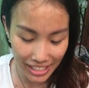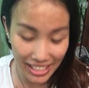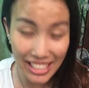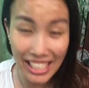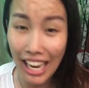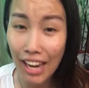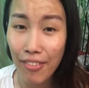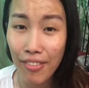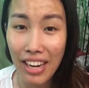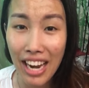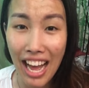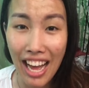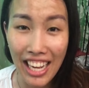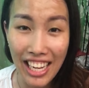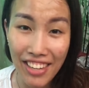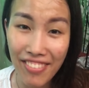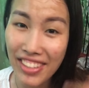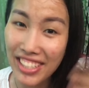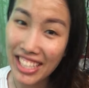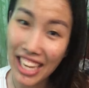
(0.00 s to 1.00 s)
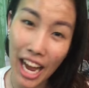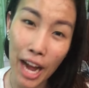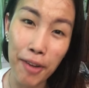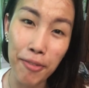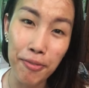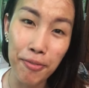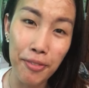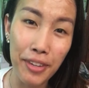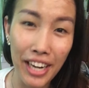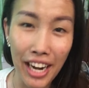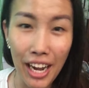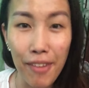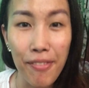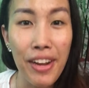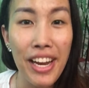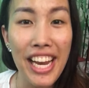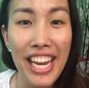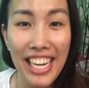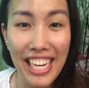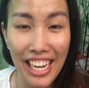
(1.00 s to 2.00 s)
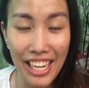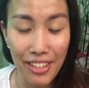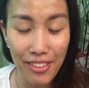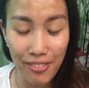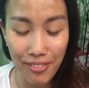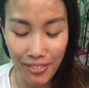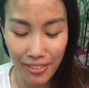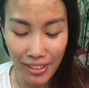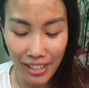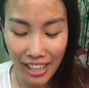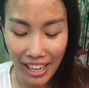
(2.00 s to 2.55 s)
จะเจียดเวลามาทำให้เด็กๆดู